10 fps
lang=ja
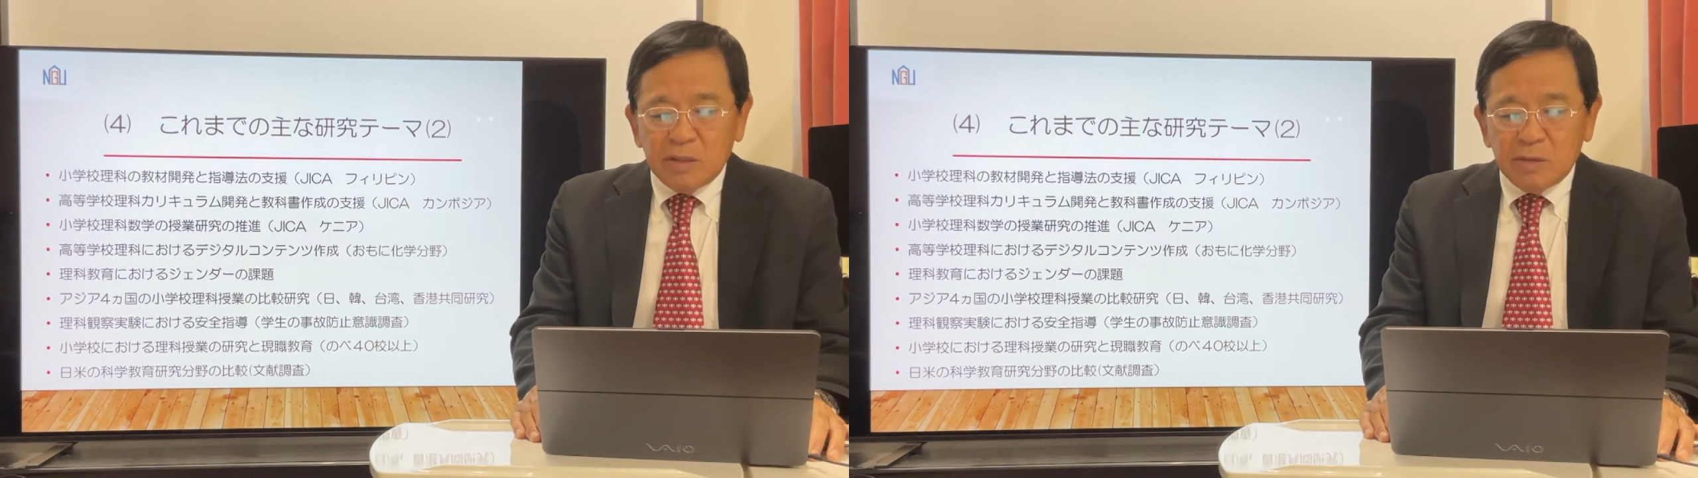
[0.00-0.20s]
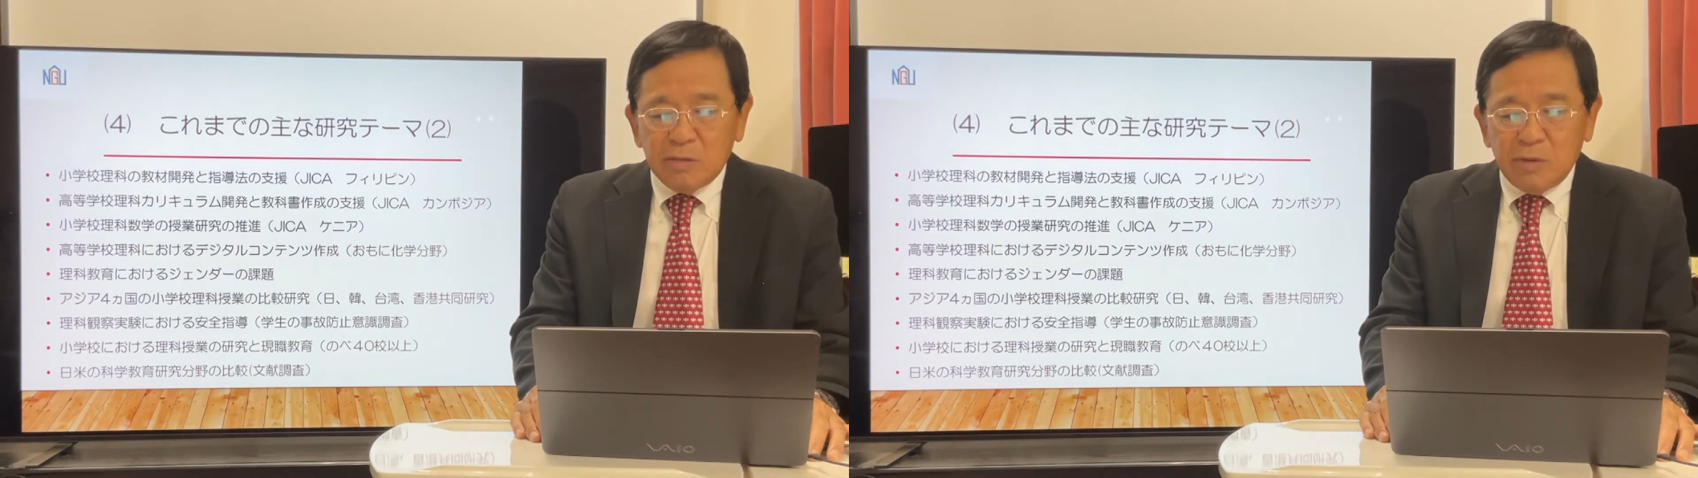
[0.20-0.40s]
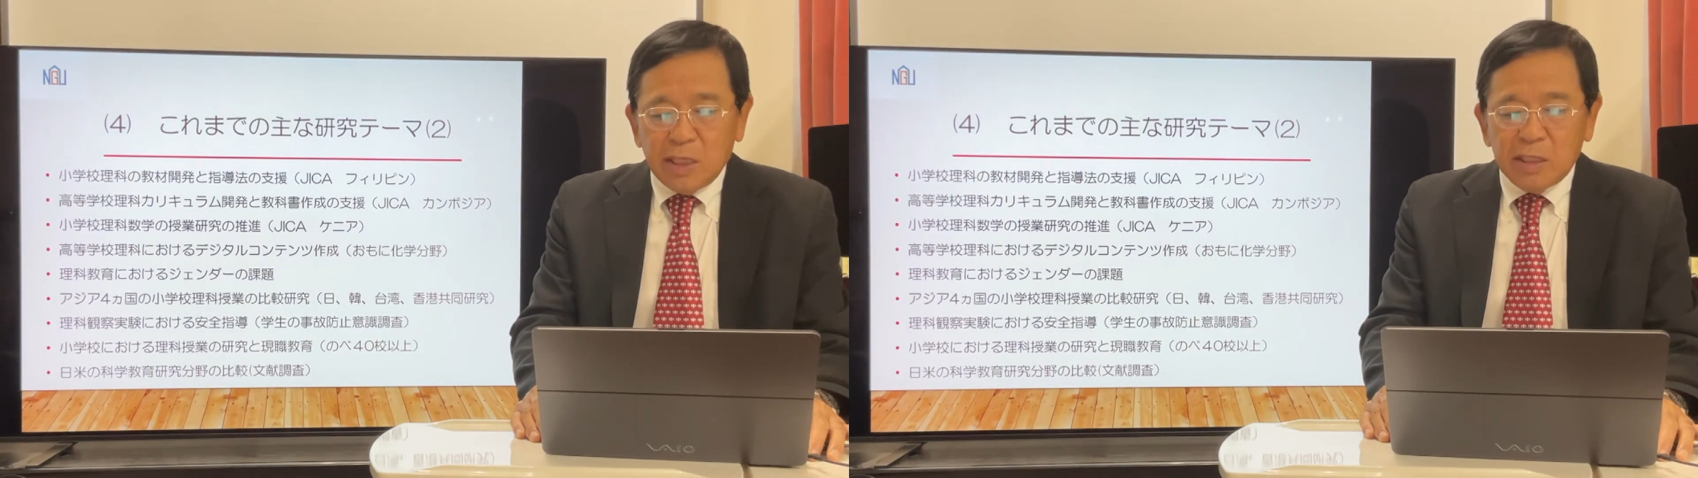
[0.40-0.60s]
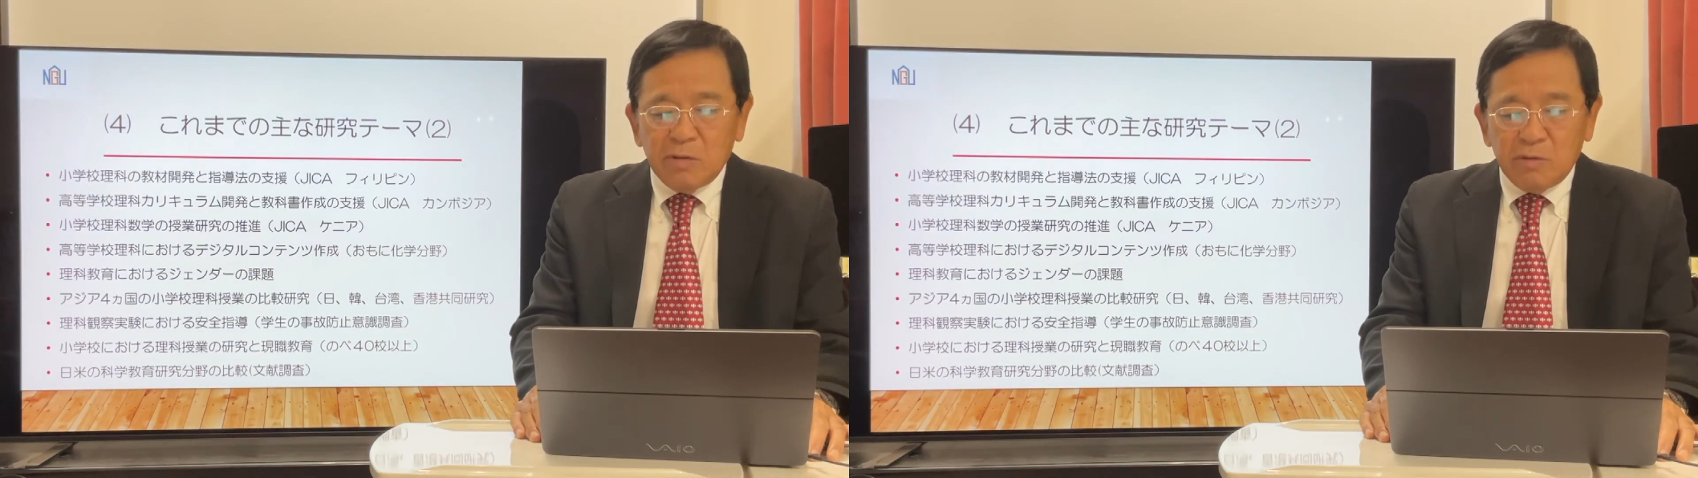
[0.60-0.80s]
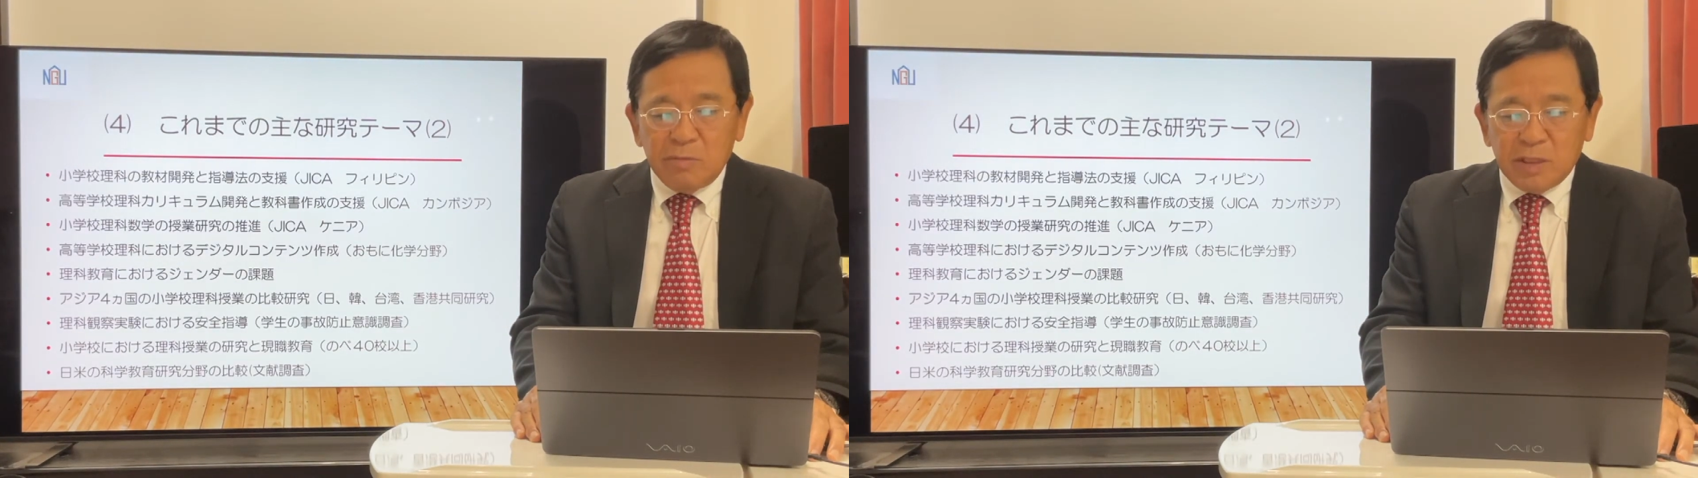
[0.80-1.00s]
つを挙げ
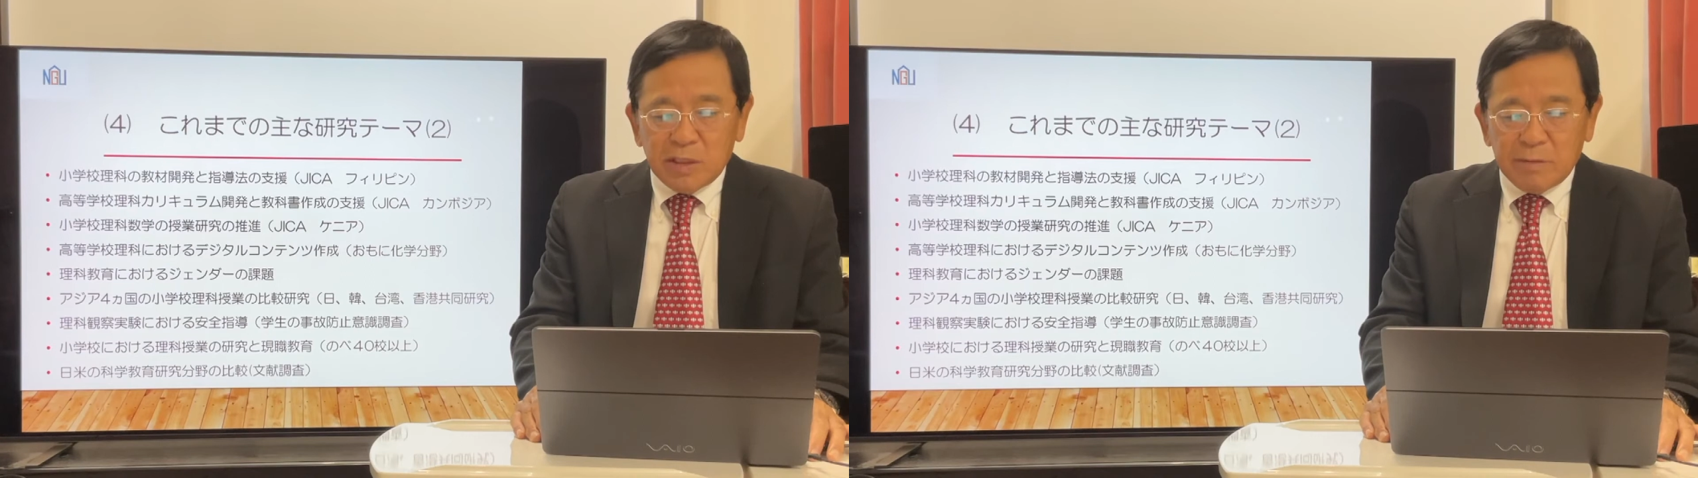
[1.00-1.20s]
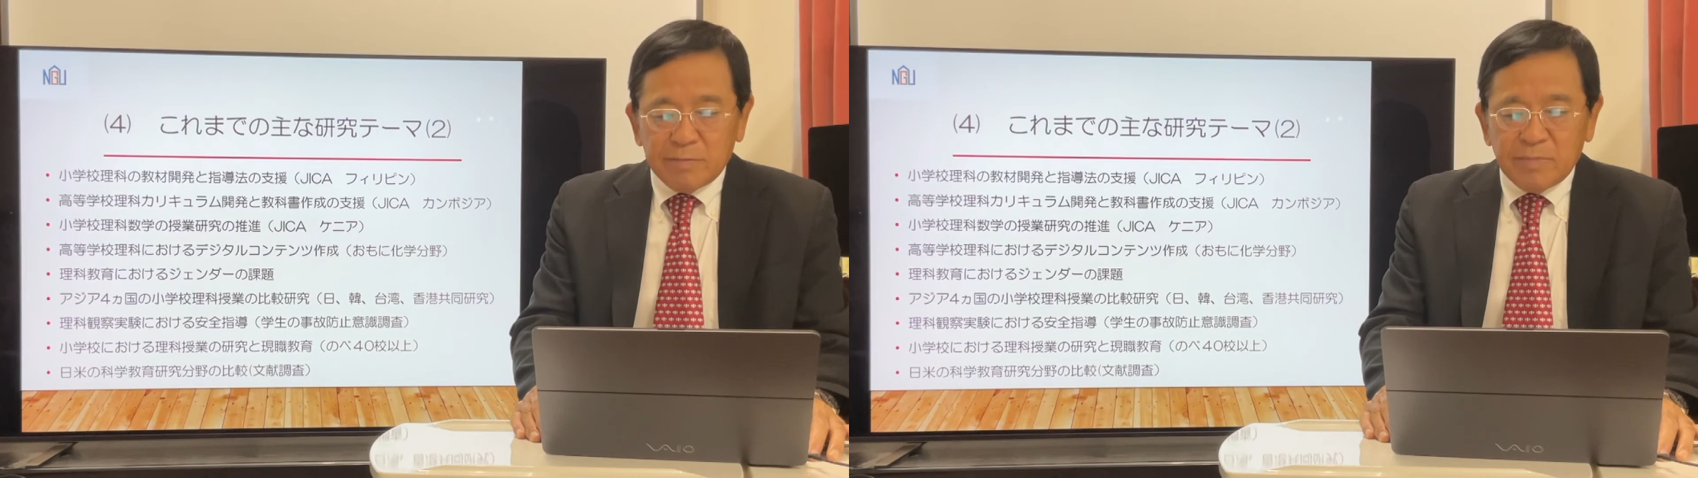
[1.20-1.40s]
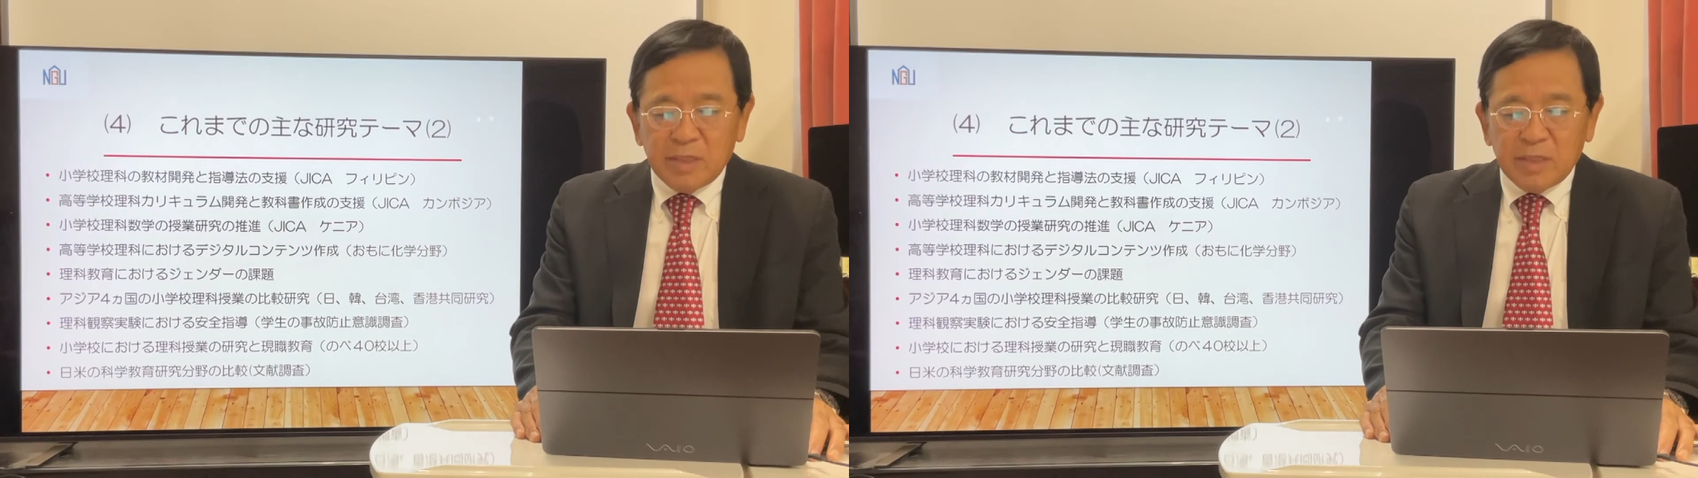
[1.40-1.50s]
ております